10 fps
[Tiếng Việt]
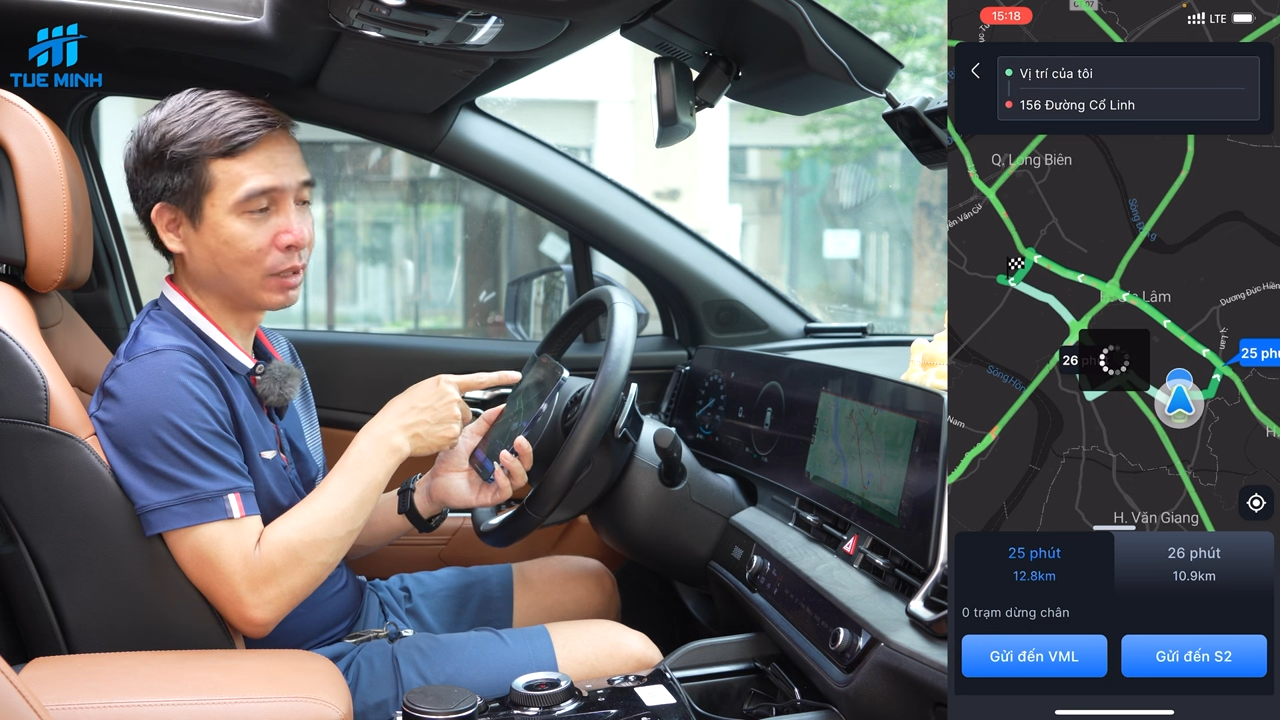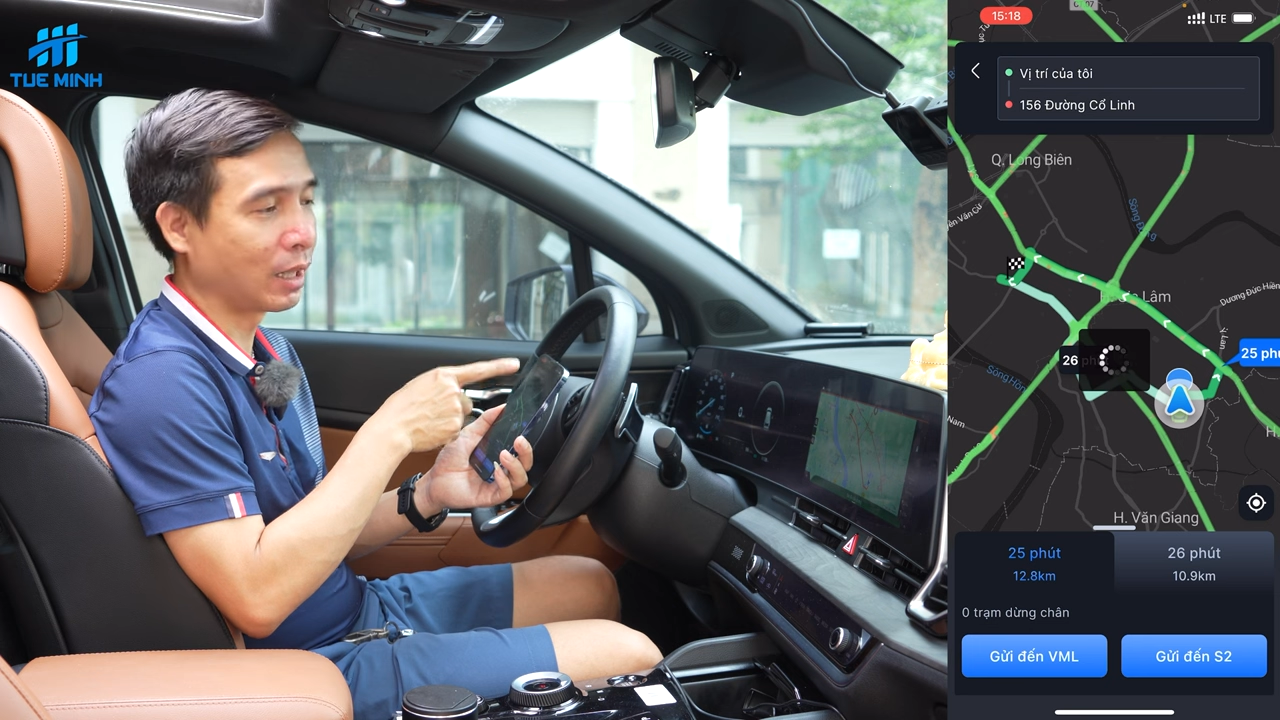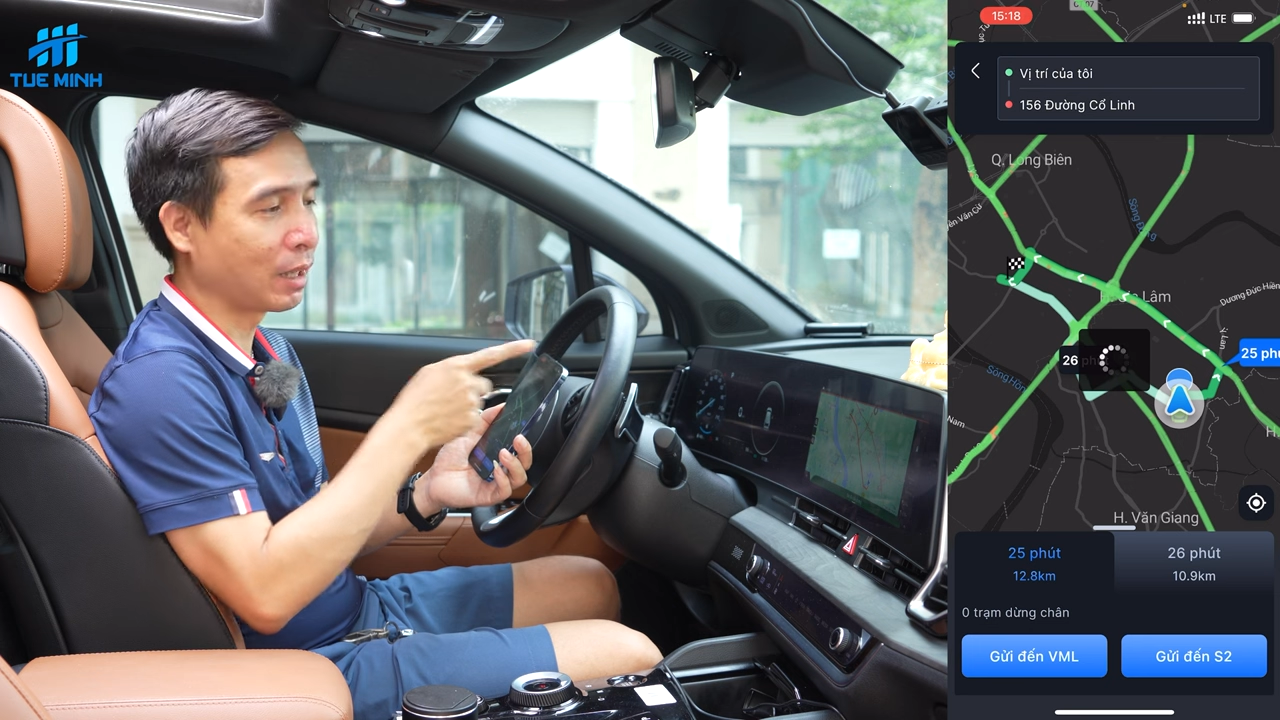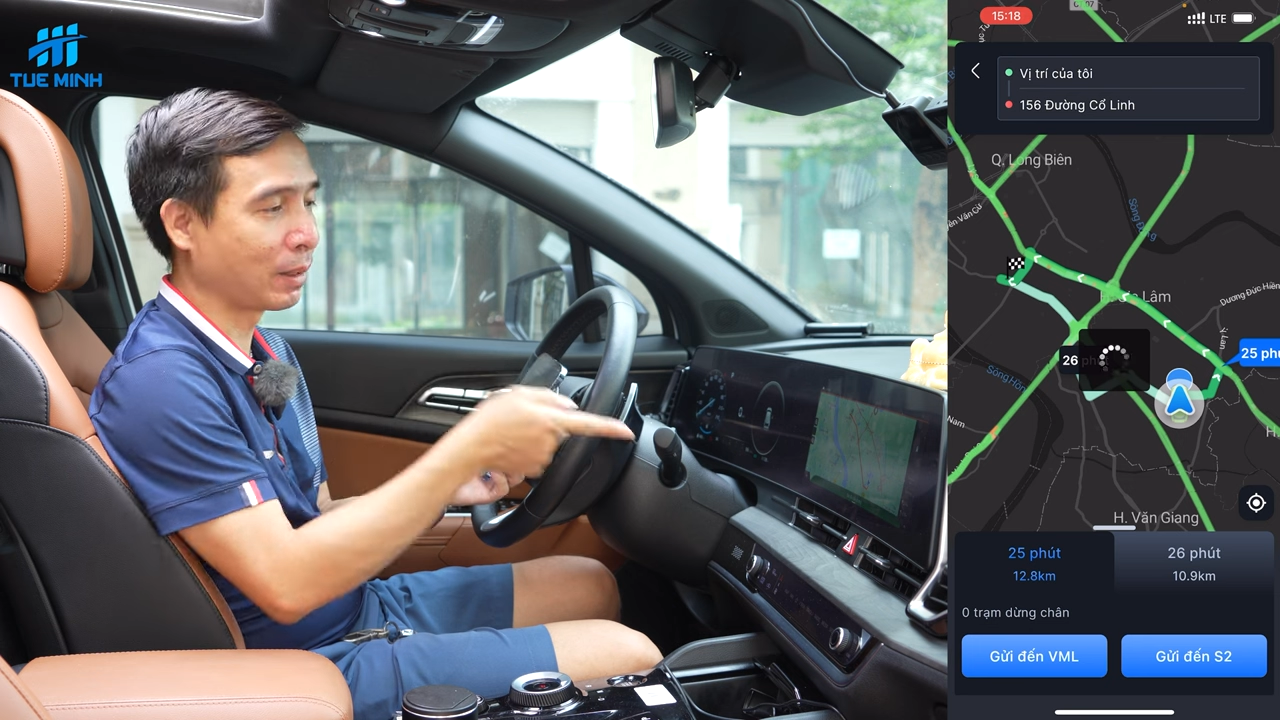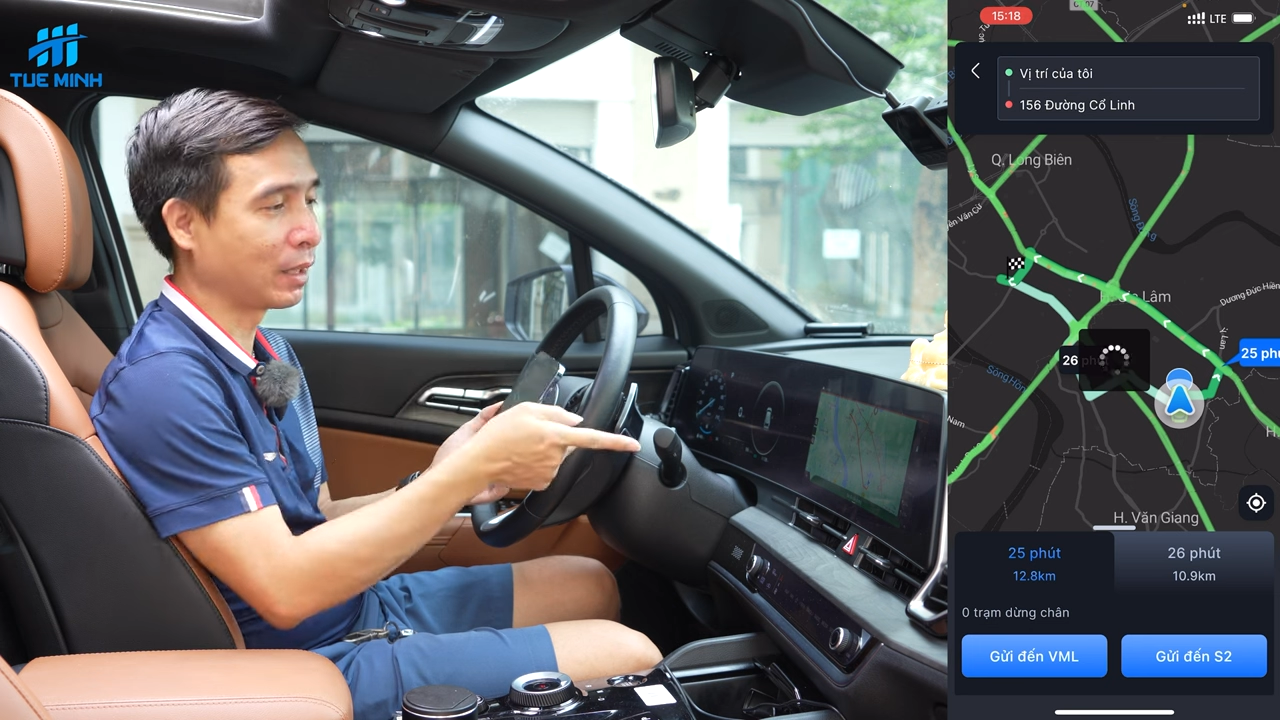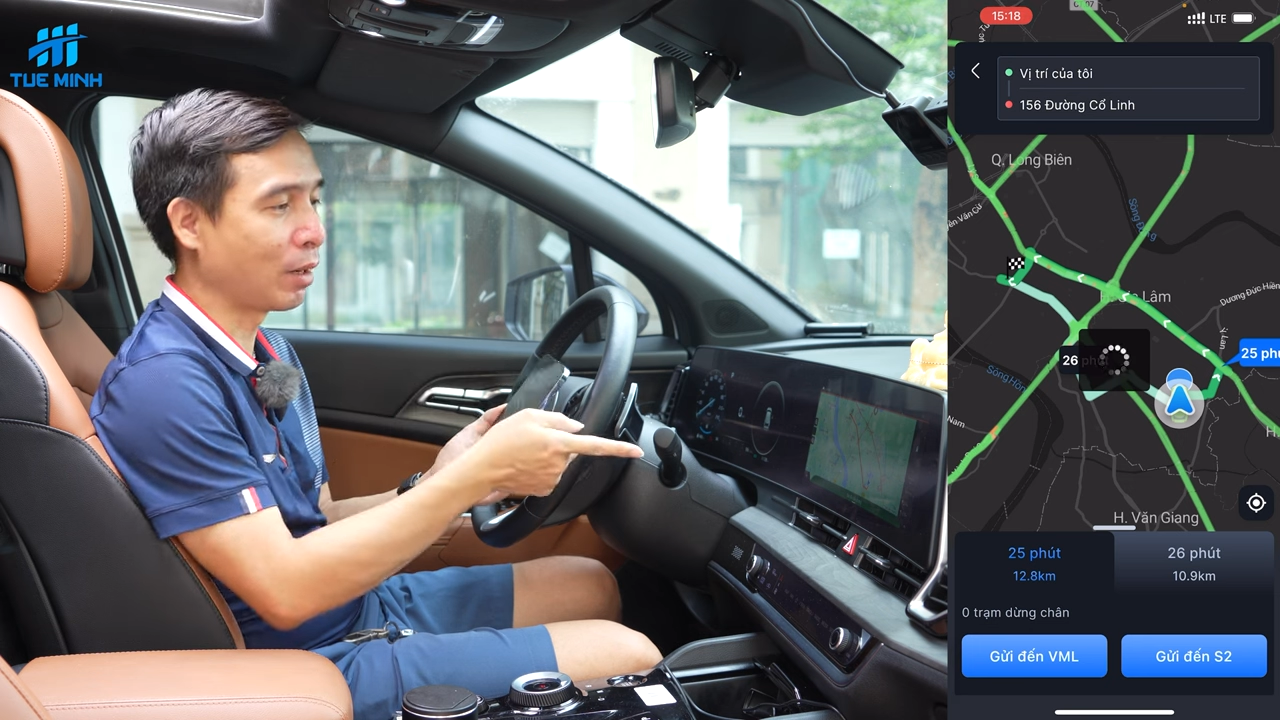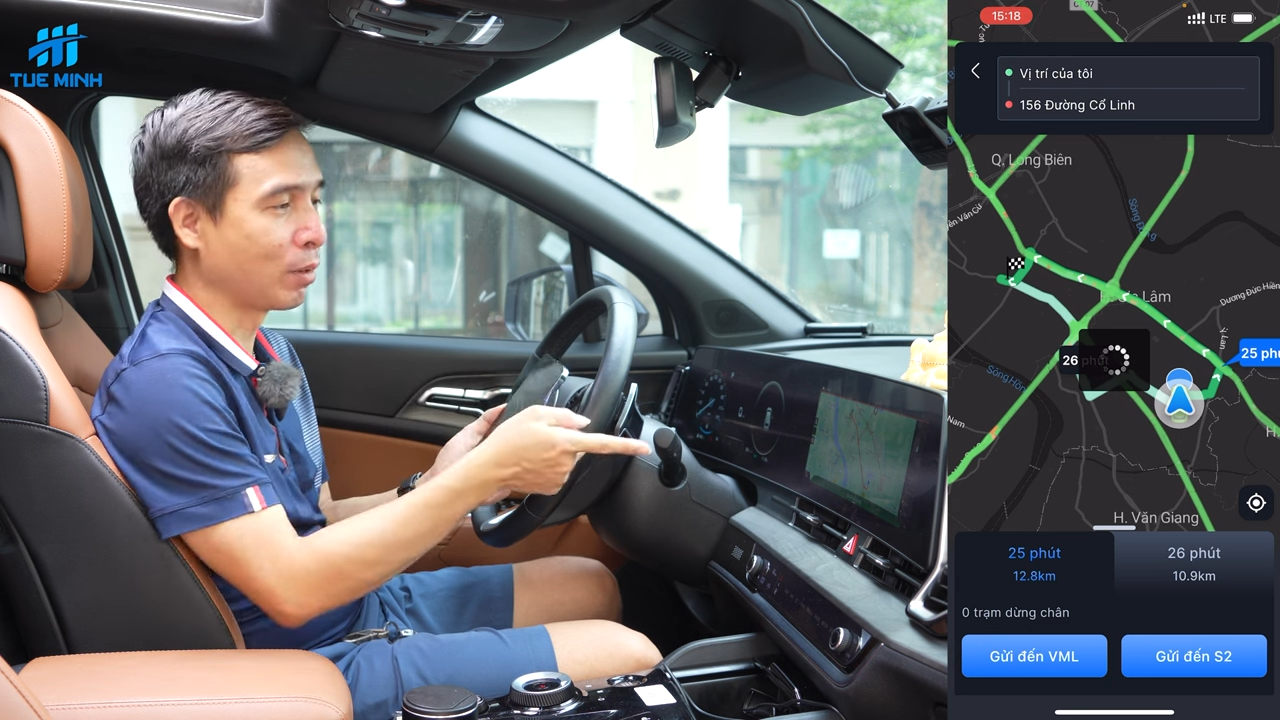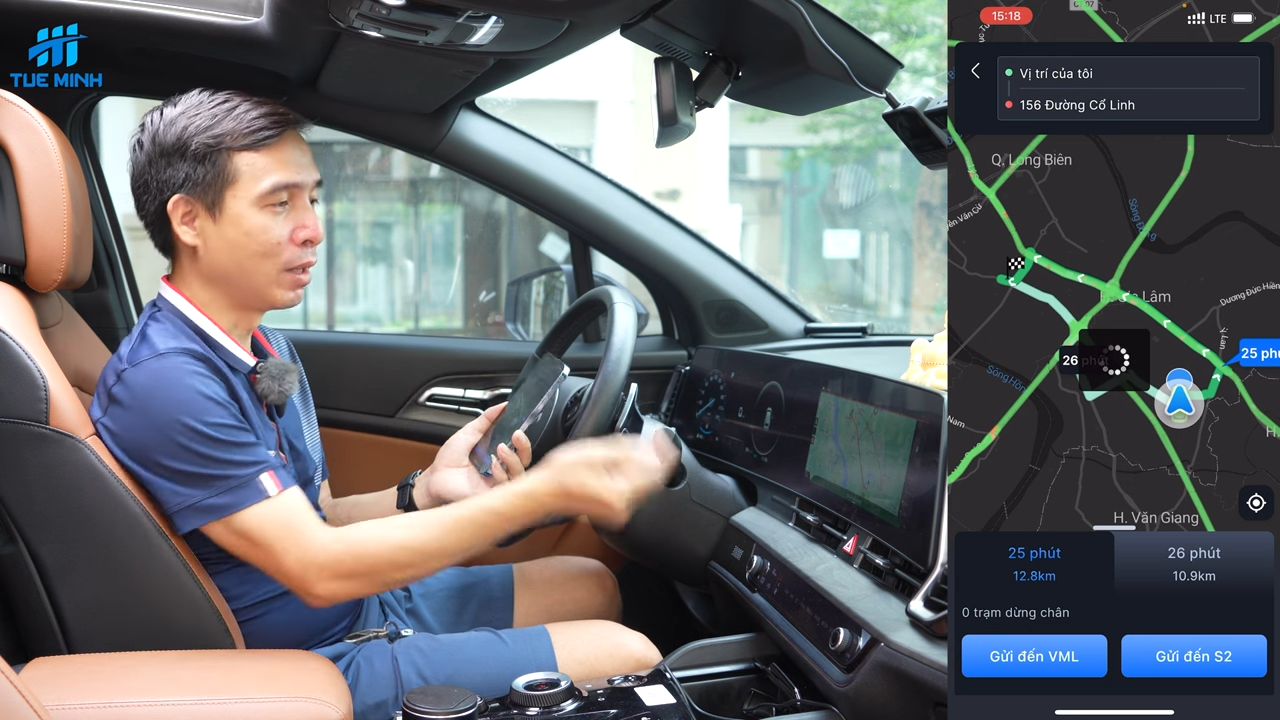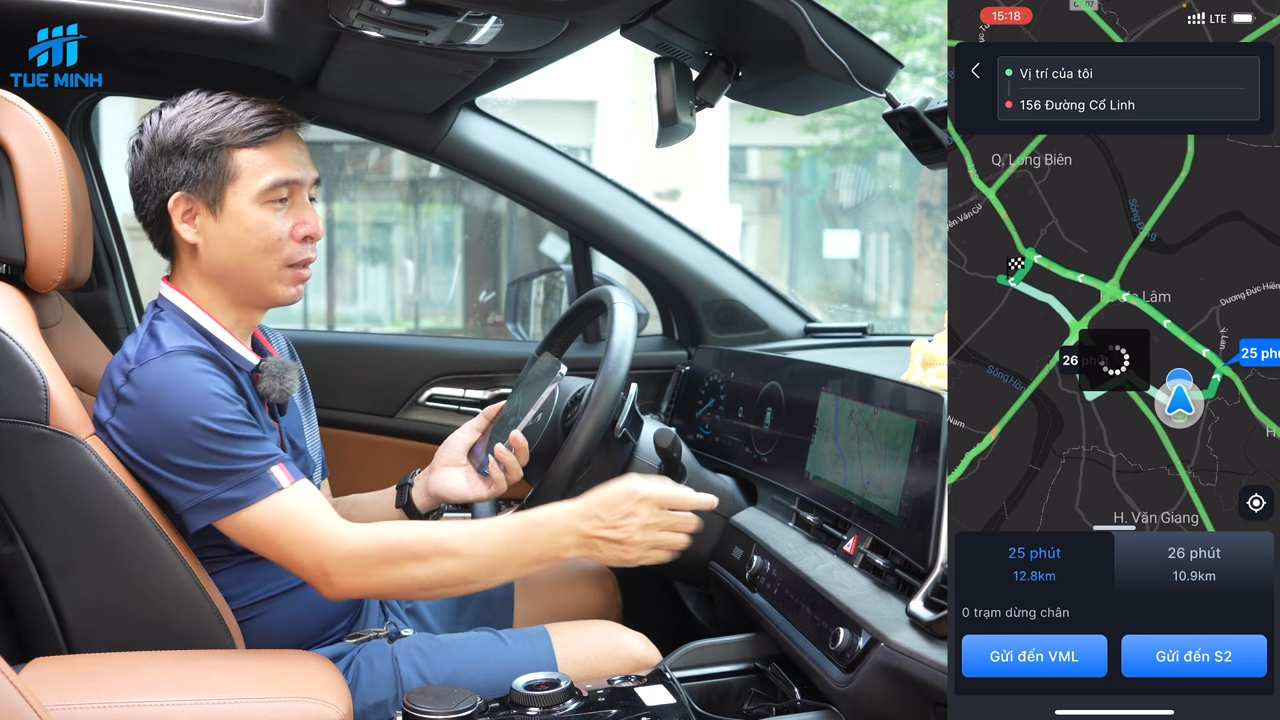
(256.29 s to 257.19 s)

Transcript: đấy các bạn thấy không